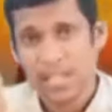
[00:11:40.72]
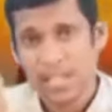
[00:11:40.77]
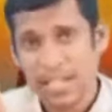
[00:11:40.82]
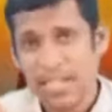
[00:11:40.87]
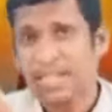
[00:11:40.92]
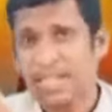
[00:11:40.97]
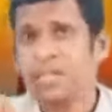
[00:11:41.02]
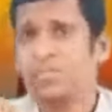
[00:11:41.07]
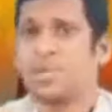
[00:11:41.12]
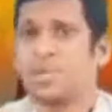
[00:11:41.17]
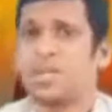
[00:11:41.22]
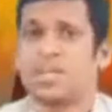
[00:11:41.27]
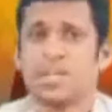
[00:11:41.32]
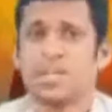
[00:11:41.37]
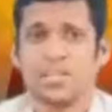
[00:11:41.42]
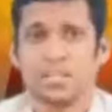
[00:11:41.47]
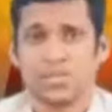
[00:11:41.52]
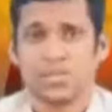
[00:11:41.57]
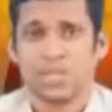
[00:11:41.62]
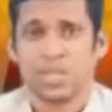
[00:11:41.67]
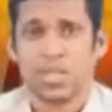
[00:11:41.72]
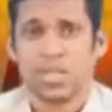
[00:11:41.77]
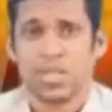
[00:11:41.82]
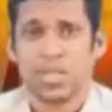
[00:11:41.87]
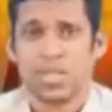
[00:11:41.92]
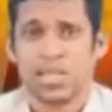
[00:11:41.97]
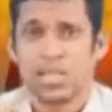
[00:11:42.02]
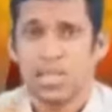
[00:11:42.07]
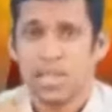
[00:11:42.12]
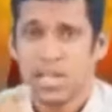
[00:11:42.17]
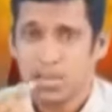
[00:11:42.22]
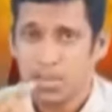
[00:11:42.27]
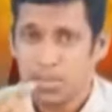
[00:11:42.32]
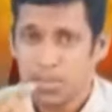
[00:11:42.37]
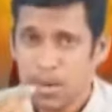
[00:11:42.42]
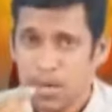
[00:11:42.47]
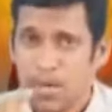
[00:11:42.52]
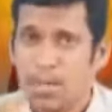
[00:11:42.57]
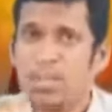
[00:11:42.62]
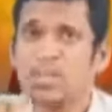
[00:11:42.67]
நைட்டு படுக்கிறதுக்கு முன்னால்
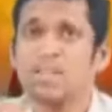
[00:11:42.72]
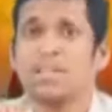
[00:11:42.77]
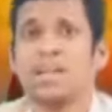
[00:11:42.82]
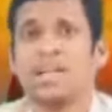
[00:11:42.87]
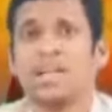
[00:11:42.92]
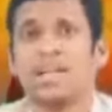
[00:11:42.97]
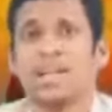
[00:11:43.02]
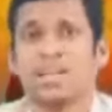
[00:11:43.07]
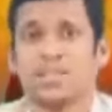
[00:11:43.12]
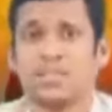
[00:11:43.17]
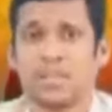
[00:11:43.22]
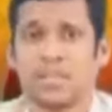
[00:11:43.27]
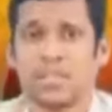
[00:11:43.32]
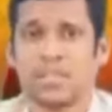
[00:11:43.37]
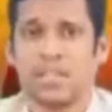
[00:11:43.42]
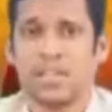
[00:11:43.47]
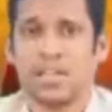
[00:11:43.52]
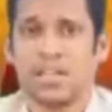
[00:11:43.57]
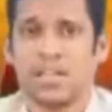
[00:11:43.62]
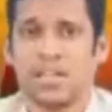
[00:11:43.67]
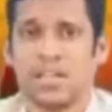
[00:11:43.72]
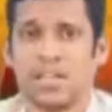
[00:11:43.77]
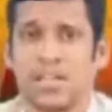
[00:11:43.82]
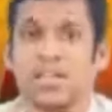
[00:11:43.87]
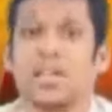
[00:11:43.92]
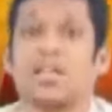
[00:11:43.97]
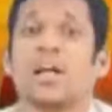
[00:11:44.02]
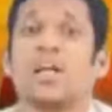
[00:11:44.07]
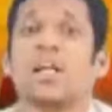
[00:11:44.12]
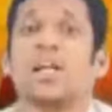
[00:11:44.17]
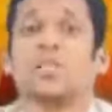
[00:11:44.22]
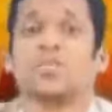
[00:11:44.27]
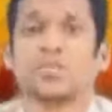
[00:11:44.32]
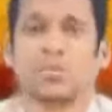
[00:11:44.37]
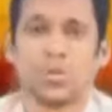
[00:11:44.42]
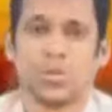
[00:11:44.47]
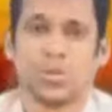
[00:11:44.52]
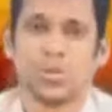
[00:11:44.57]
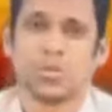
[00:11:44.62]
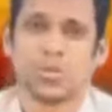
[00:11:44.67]
பல்லு விளக்கிட்டு படுத்தா நல்லா
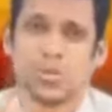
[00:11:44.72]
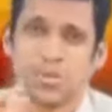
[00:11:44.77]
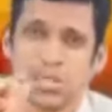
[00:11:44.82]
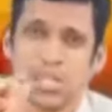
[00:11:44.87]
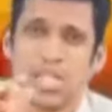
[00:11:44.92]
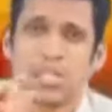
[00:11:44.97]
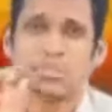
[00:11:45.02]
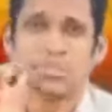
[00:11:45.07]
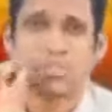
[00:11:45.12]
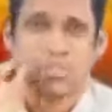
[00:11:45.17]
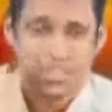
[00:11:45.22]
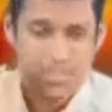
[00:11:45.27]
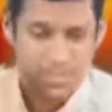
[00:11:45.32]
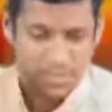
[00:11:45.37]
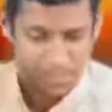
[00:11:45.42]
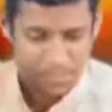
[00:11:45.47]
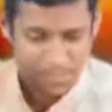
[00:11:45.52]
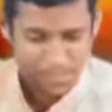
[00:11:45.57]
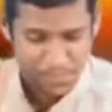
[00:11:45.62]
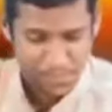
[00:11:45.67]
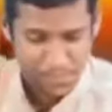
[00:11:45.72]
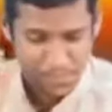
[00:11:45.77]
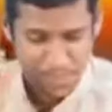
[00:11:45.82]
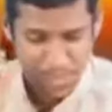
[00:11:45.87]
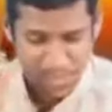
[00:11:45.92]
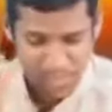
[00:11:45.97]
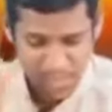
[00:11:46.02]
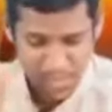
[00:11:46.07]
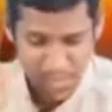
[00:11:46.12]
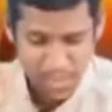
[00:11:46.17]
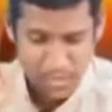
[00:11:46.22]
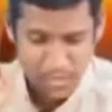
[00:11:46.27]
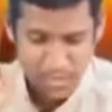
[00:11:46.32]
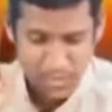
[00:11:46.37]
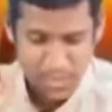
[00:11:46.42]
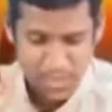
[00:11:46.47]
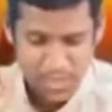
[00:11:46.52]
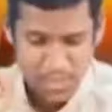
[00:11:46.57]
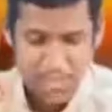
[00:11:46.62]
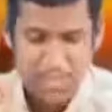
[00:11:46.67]
தூக்கம் வரும் டிப்ஸ் எட்டாவது
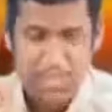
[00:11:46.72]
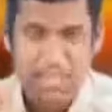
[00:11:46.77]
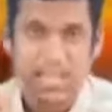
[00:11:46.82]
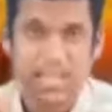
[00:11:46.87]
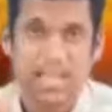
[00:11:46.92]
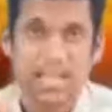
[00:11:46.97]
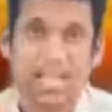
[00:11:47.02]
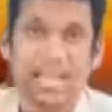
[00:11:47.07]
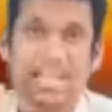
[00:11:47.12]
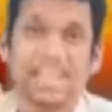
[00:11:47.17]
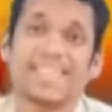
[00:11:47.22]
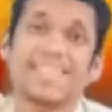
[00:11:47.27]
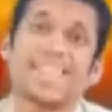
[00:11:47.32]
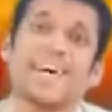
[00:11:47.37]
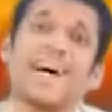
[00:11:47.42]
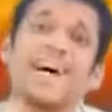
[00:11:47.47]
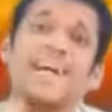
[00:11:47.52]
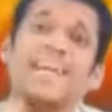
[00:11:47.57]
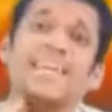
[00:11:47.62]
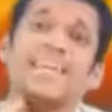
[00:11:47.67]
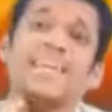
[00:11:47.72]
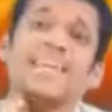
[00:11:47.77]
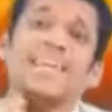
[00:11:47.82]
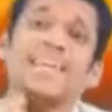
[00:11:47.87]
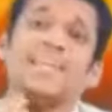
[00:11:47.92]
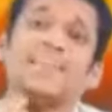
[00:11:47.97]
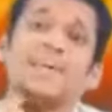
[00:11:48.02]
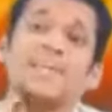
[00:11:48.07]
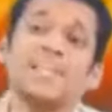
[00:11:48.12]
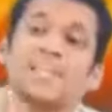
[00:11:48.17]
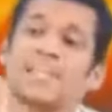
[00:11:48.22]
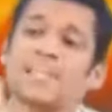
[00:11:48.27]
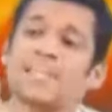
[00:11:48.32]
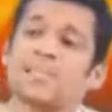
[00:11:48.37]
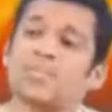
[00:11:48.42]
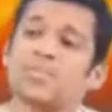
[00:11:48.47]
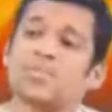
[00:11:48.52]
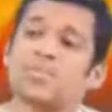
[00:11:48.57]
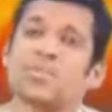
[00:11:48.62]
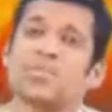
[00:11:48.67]
பாயிண்ட்டு தாடை கீழே பாருங்கள்
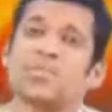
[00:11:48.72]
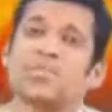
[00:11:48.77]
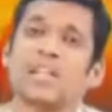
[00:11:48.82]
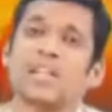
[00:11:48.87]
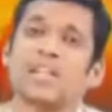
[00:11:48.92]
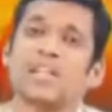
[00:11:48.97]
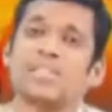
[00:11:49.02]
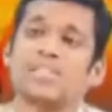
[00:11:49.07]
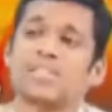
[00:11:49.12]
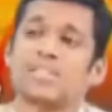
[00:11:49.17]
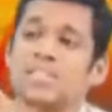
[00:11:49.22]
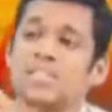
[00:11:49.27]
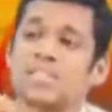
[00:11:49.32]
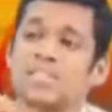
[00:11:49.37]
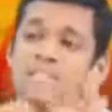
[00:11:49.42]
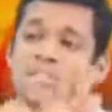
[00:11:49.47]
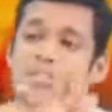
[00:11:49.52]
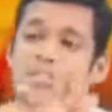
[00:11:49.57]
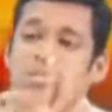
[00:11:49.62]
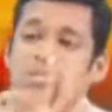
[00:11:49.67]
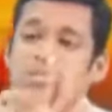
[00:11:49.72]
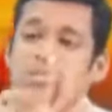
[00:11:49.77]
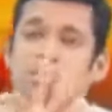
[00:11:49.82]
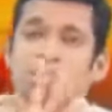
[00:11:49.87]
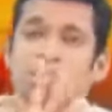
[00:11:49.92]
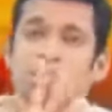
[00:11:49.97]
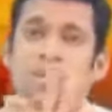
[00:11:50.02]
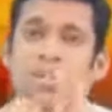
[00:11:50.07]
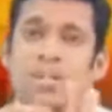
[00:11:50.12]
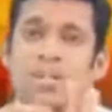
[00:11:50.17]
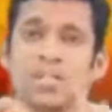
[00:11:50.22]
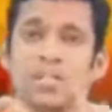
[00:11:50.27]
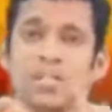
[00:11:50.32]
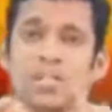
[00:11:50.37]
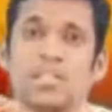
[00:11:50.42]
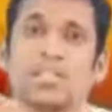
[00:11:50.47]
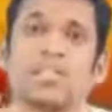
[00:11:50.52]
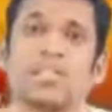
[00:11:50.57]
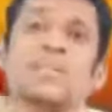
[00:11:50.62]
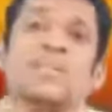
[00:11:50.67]
இந்த மூணு விரலை வச்சு சுண்டு
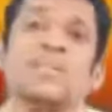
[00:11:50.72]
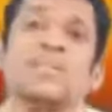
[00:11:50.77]
விரலையும்